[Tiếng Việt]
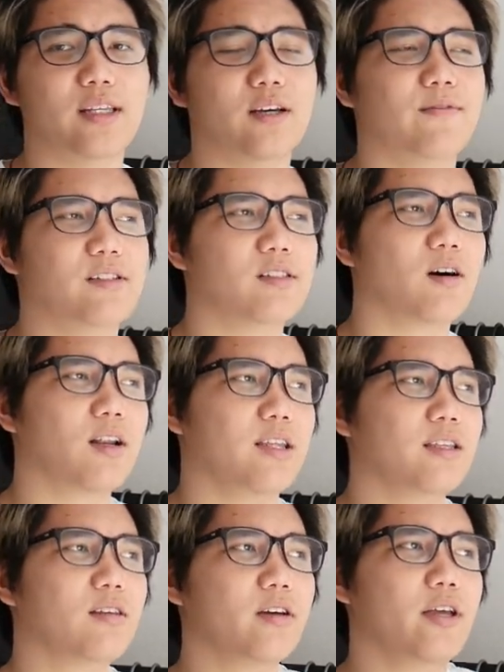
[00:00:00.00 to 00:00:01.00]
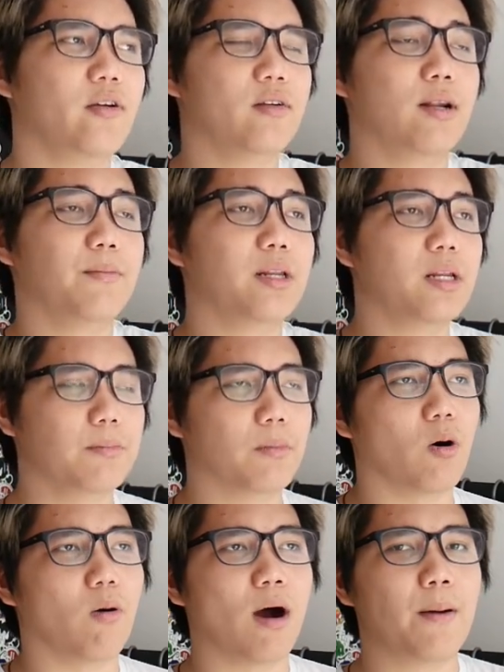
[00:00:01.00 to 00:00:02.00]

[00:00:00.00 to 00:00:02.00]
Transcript: Tại vì do là những thương hiệu như là Minimal,